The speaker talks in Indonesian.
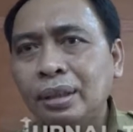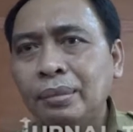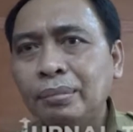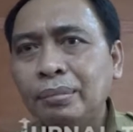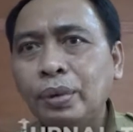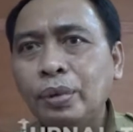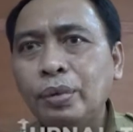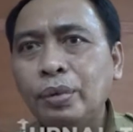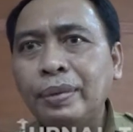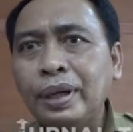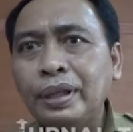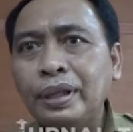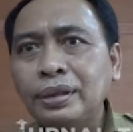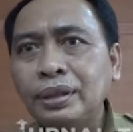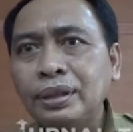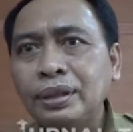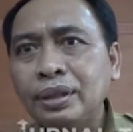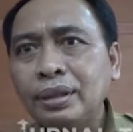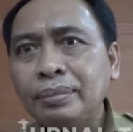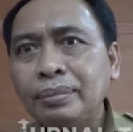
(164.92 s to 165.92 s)

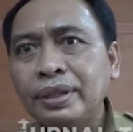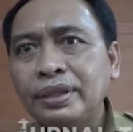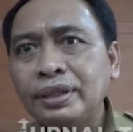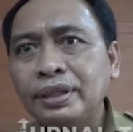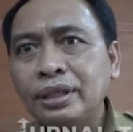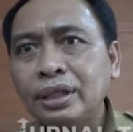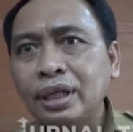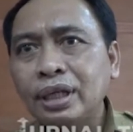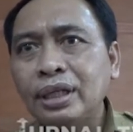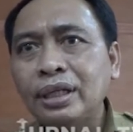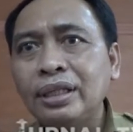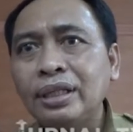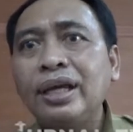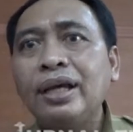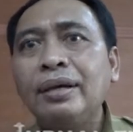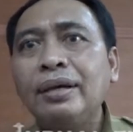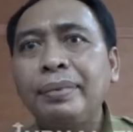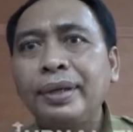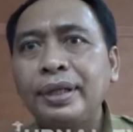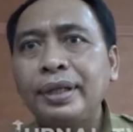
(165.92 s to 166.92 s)
Bupati, pak sekda dan
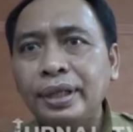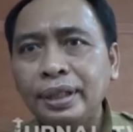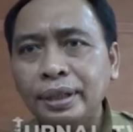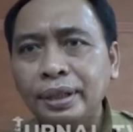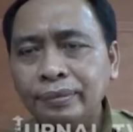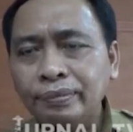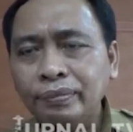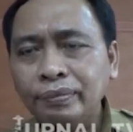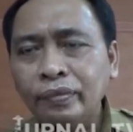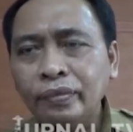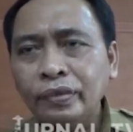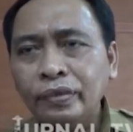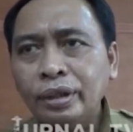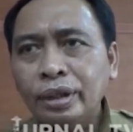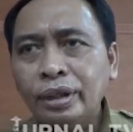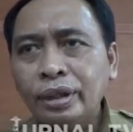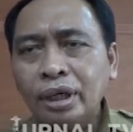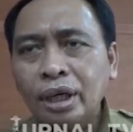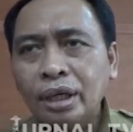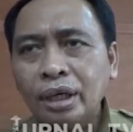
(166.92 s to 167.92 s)
TAPD
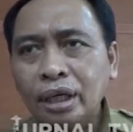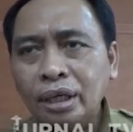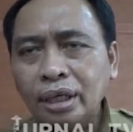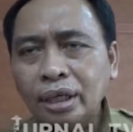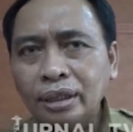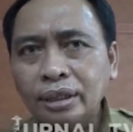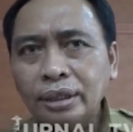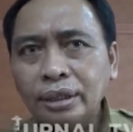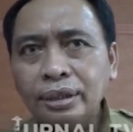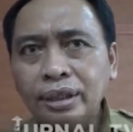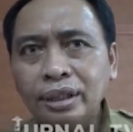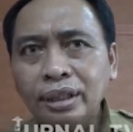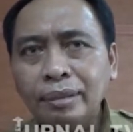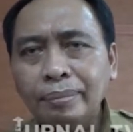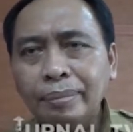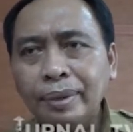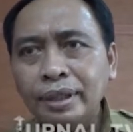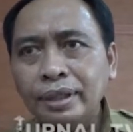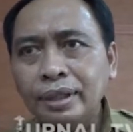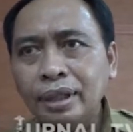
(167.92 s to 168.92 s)
agar
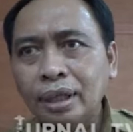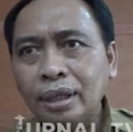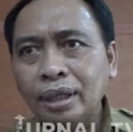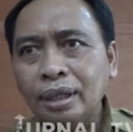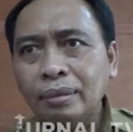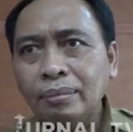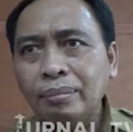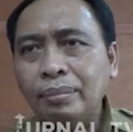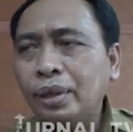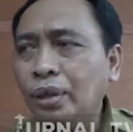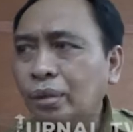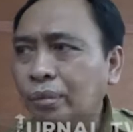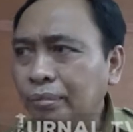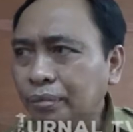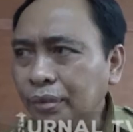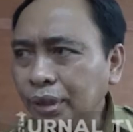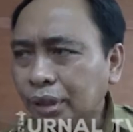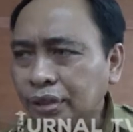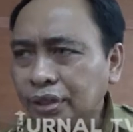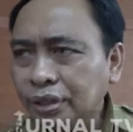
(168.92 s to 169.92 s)
nantinya apa yang
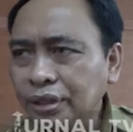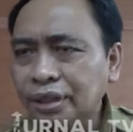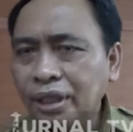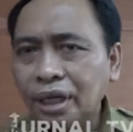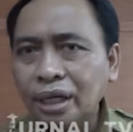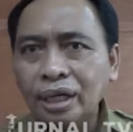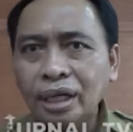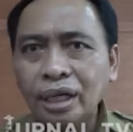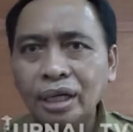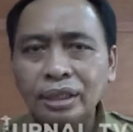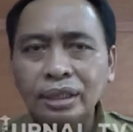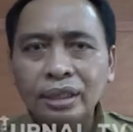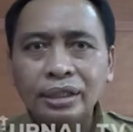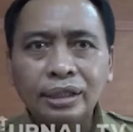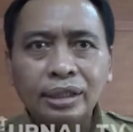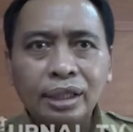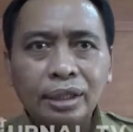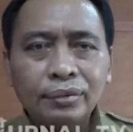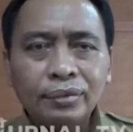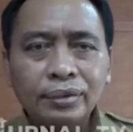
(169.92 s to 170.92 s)
belum tersedia anggarannya
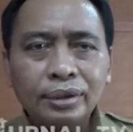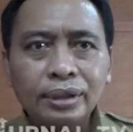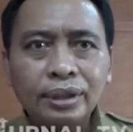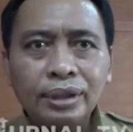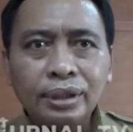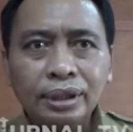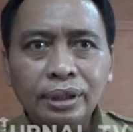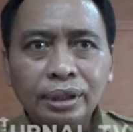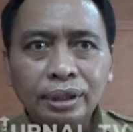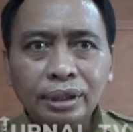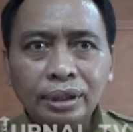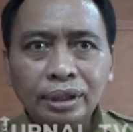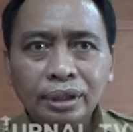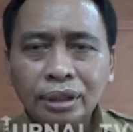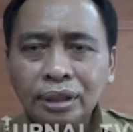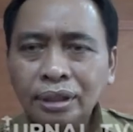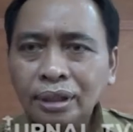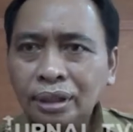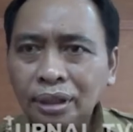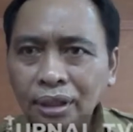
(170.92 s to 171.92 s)
di tahun ini
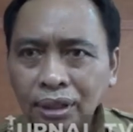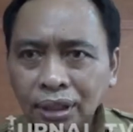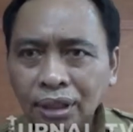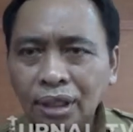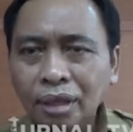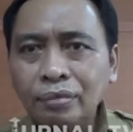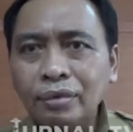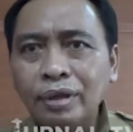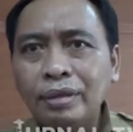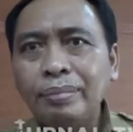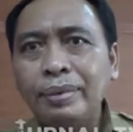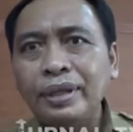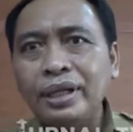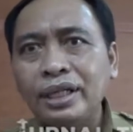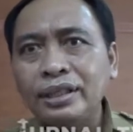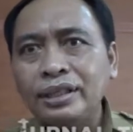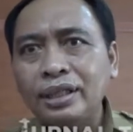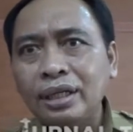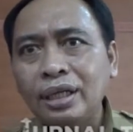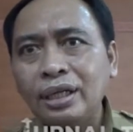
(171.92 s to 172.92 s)
dilakukan
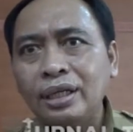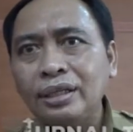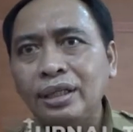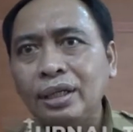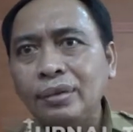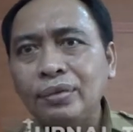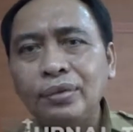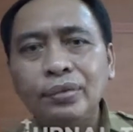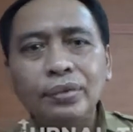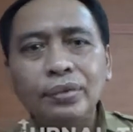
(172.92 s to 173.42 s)
pergeseran di tahun